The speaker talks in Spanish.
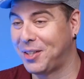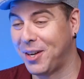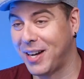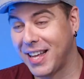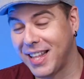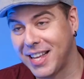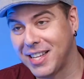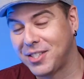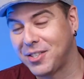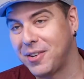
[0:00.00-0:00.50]

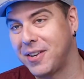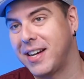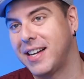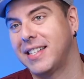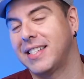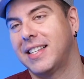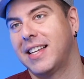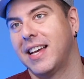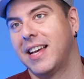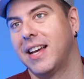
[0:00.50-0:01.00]
historia de eso
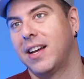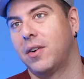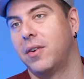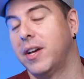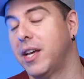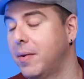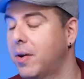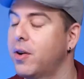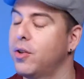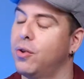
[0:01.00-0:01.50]
es que
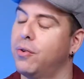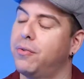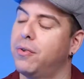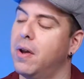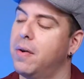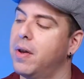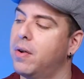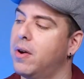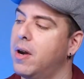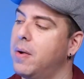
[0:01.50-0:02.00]
con Jíbaro yo
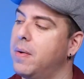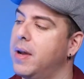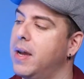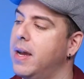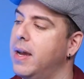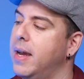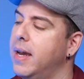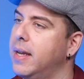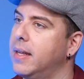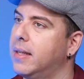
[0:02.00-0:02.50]
fui a ver una
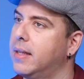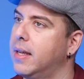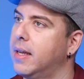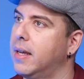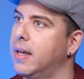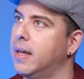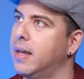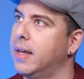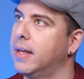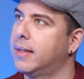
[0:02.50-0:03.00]
vez
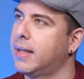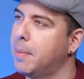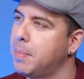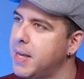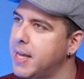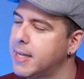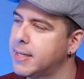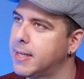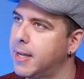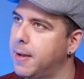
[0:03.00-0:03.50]
este, esta
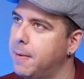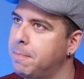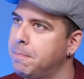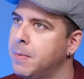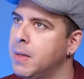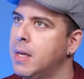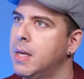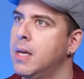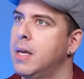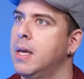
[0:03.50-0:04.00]
pieza
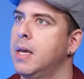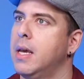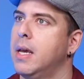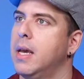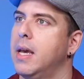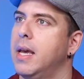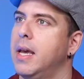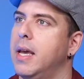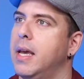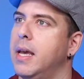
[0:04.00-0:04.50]

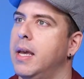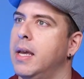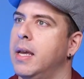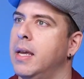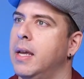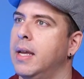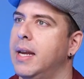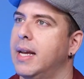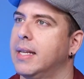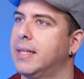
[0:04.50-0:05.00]

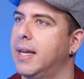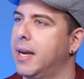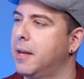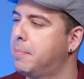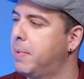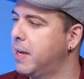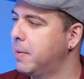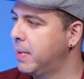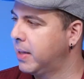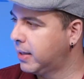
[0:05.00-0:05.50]
en la sala
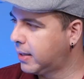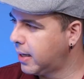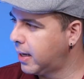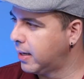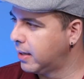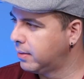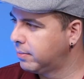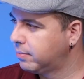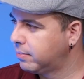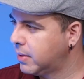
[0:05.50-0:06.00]

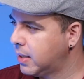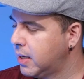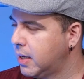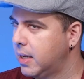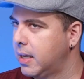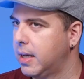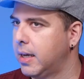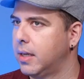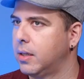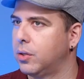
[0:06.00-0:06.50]
experimental.
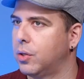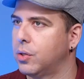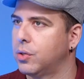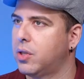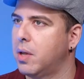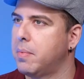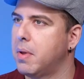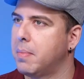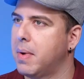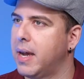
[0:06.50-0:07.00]

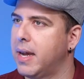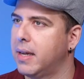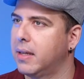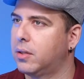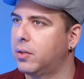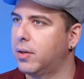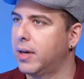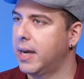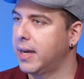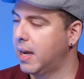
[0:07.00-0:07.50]
Entonces mi
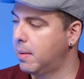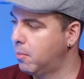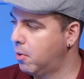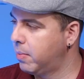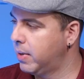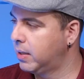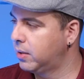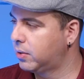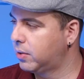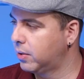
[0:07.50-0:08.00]
maestro en aquel
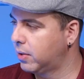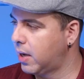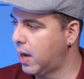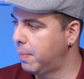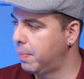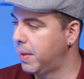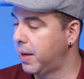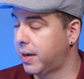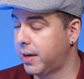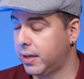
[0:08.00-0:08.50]
momento,
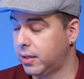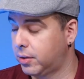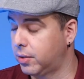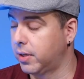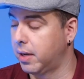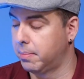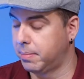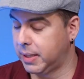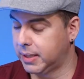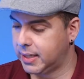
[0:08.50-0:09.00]
me
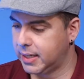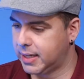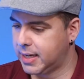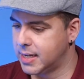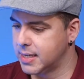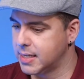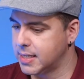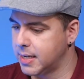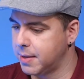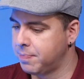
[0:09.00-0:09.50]
Resto, que en paz
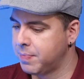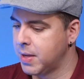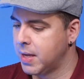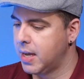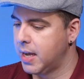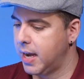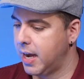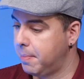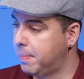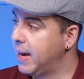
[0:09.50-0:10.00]
descanse,
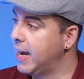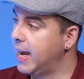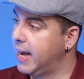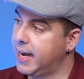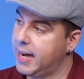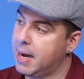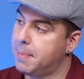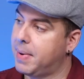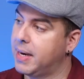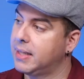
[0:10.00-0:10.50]
él,
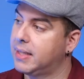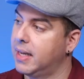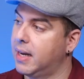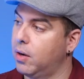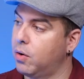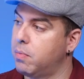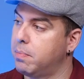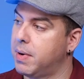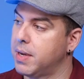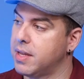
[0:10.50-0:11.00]
era parte de
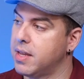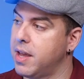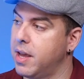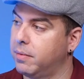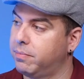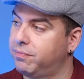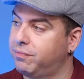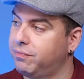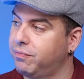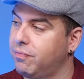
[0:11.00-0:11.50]
la
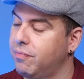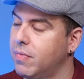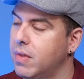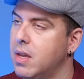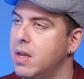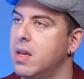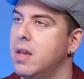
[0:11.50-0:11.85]
compañía. Ok.